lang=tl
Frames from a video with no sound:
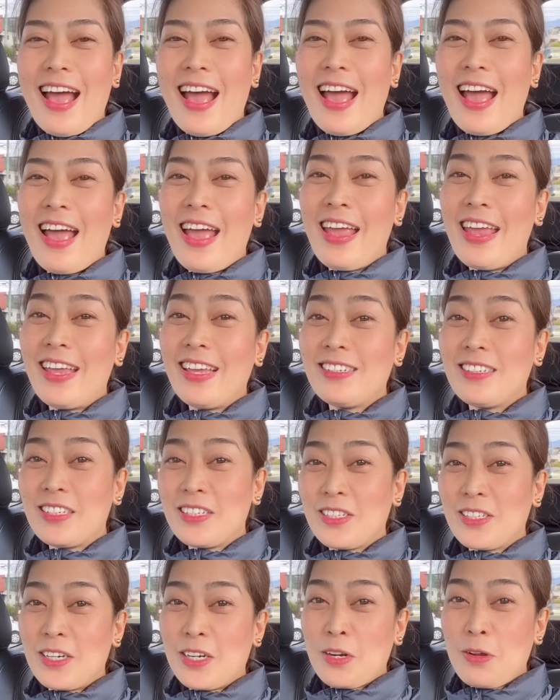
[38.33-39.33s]
ay
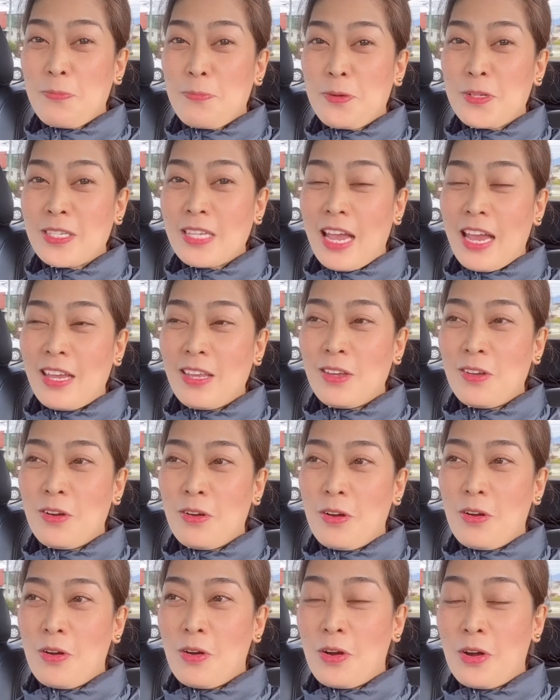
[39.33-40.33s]
isishare ko po sa
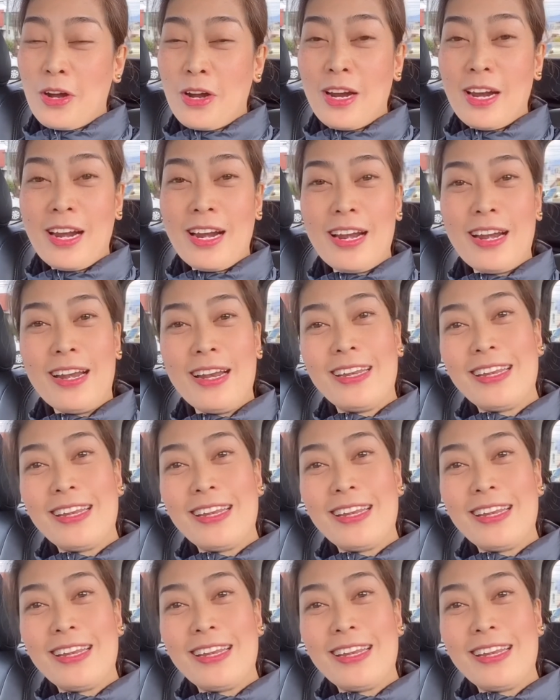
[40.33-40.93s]
inyo or